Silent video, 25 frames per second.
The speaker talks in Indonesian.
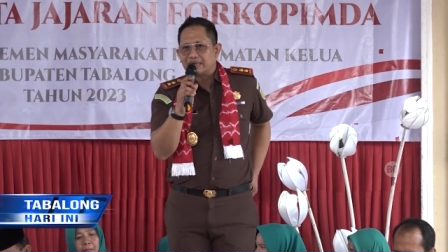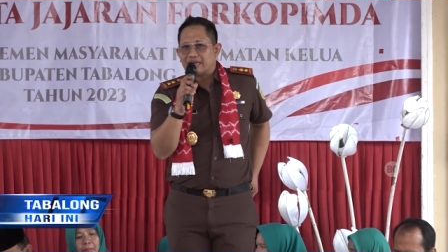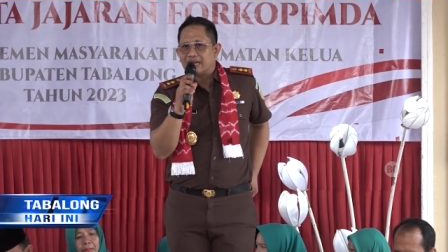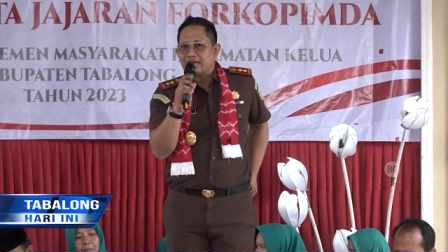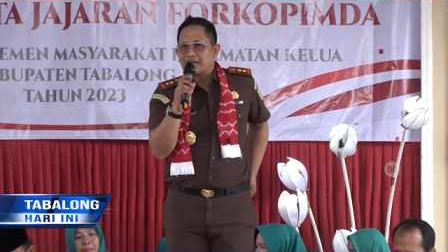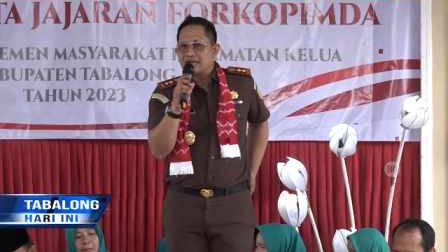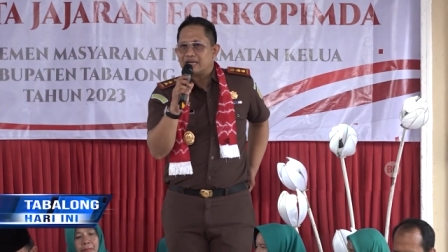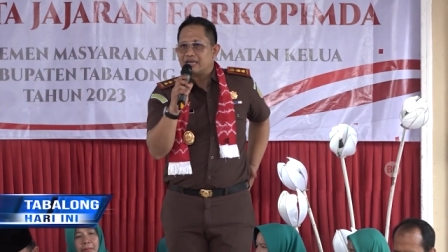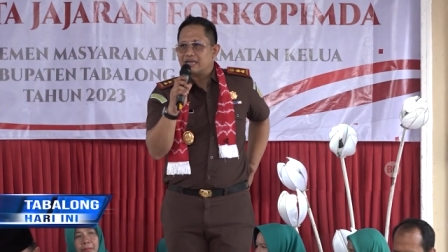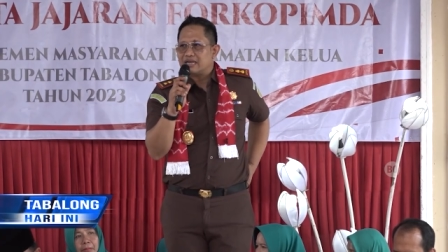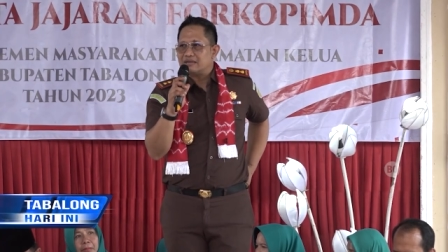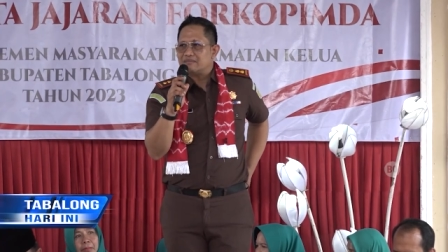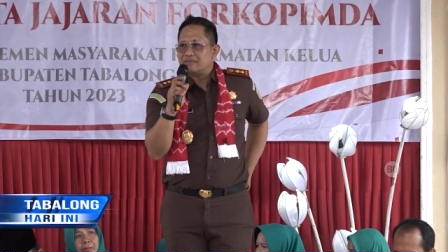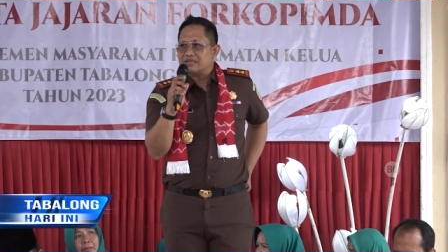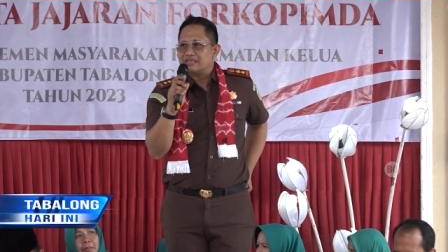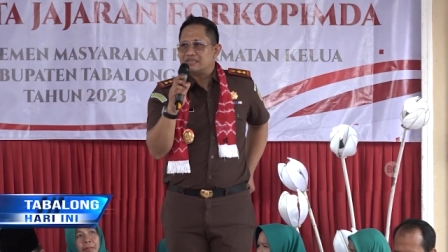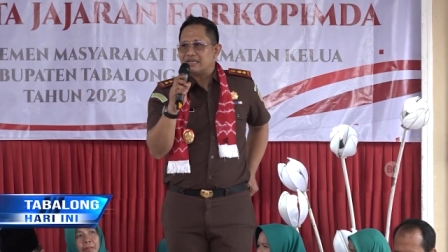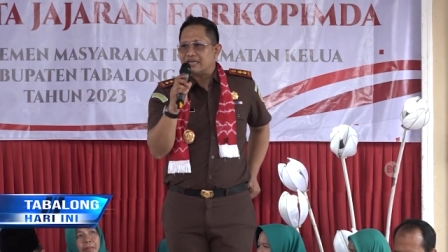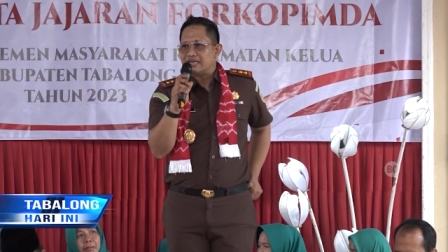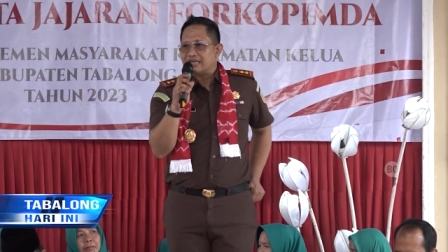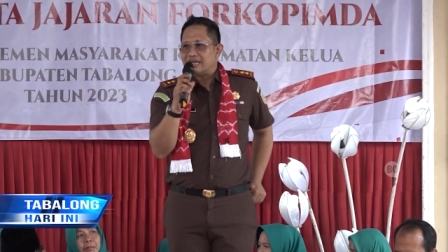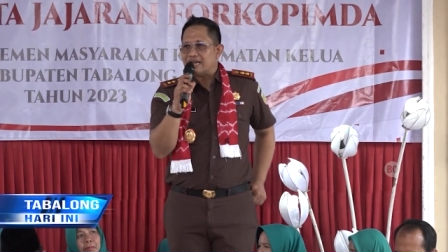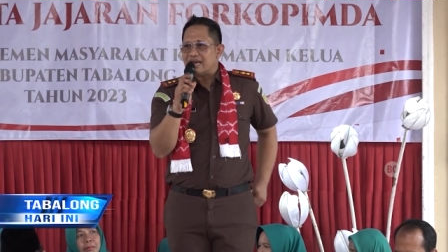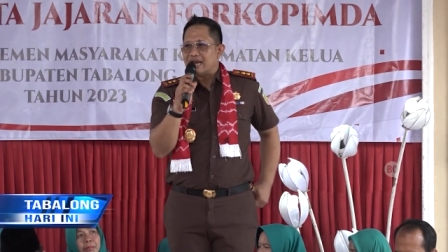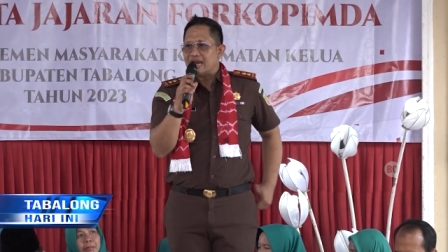konsultasi
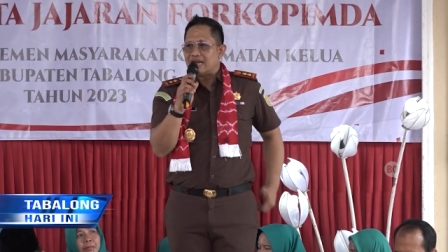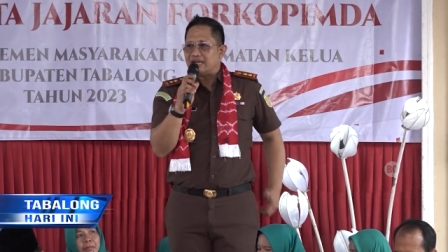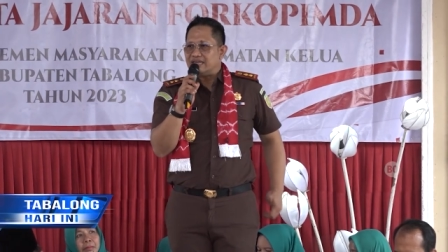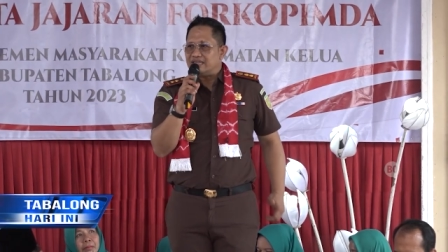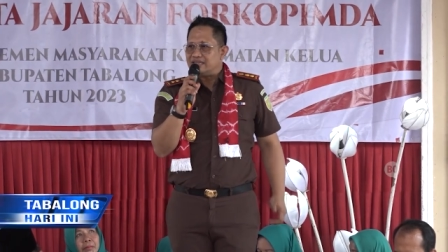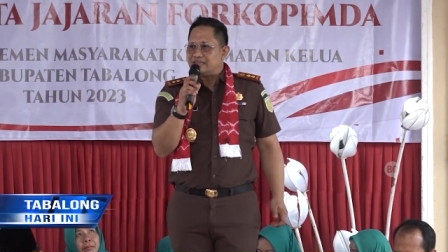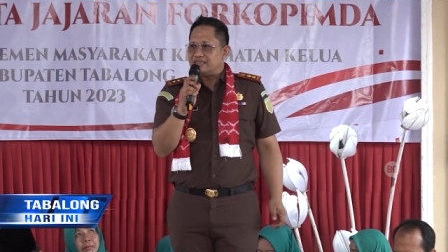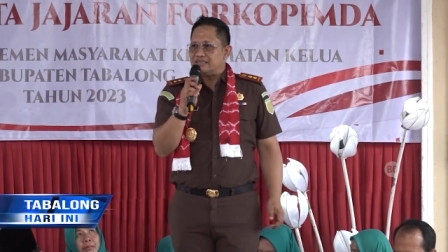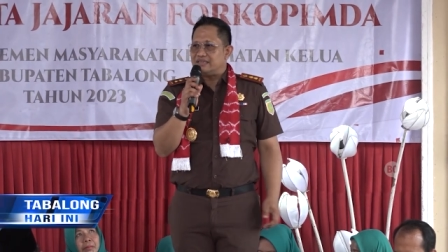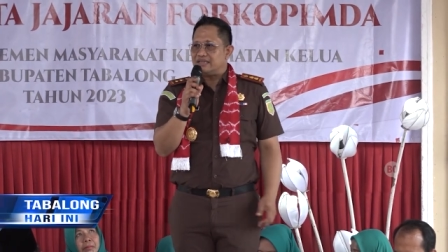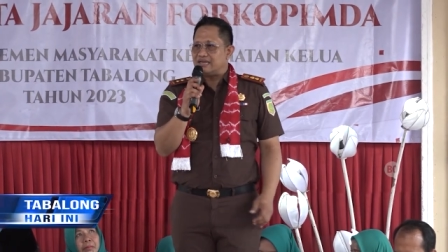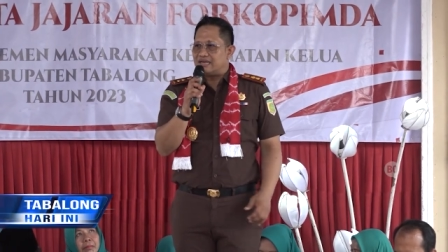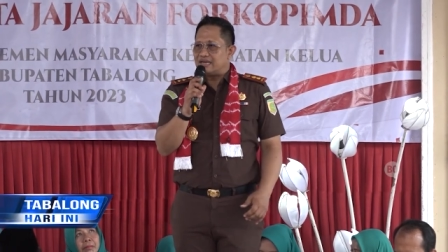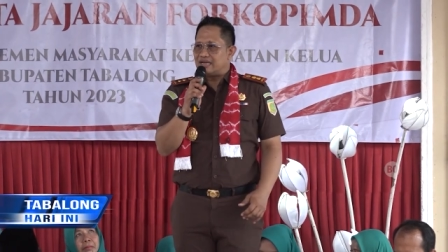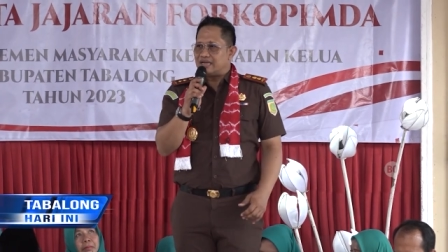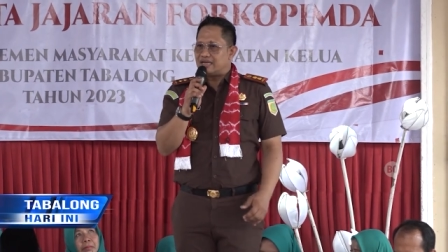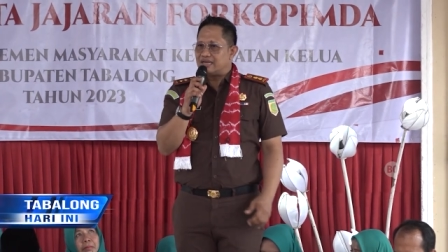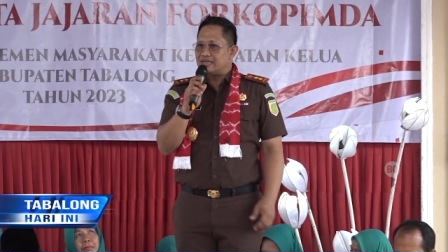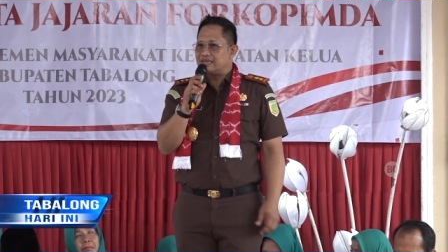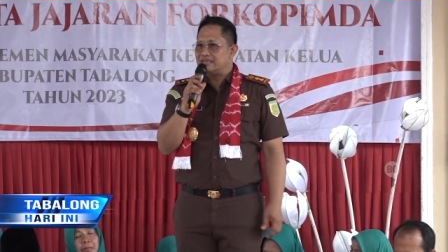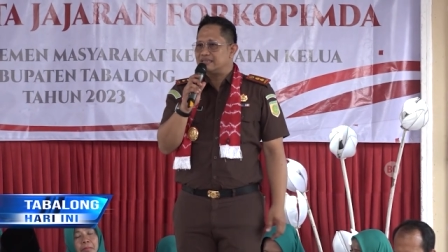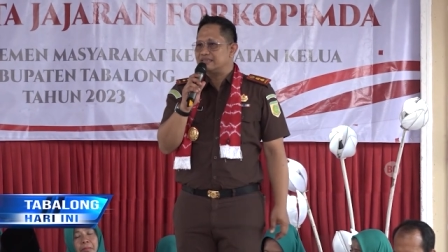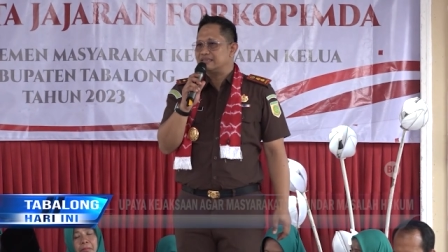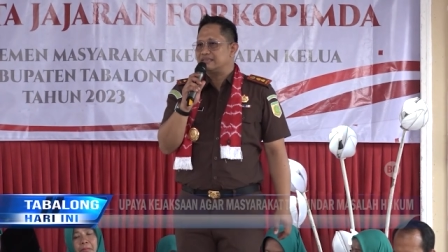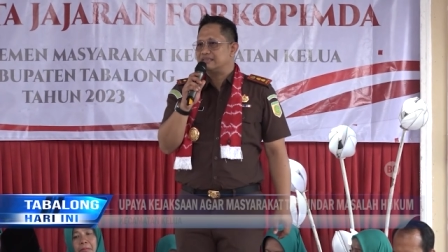hukum ini untuk
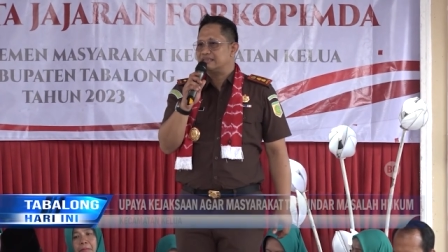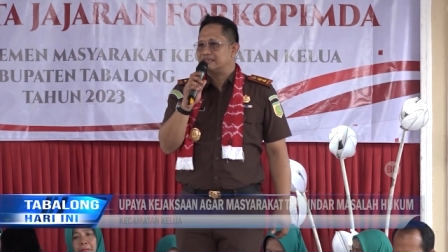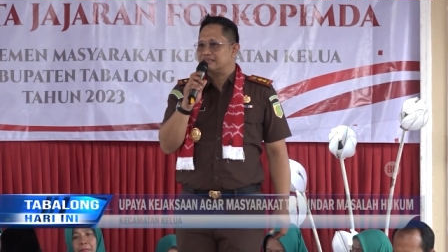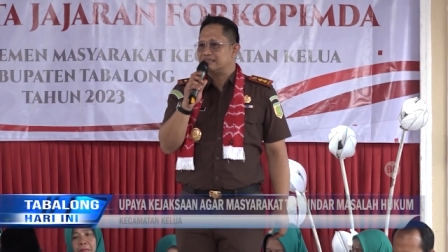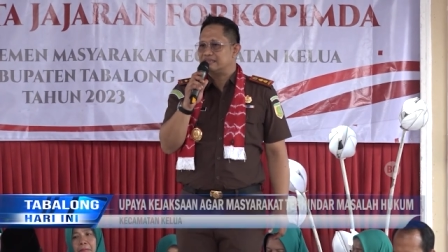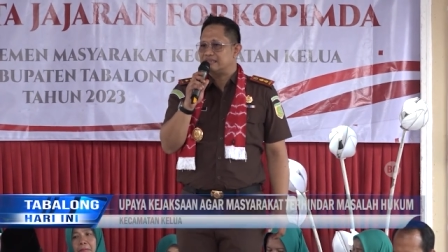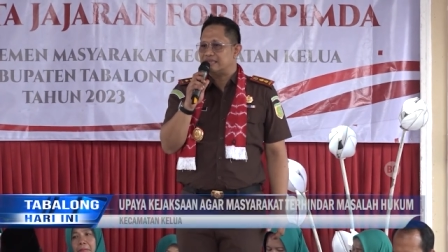memberikan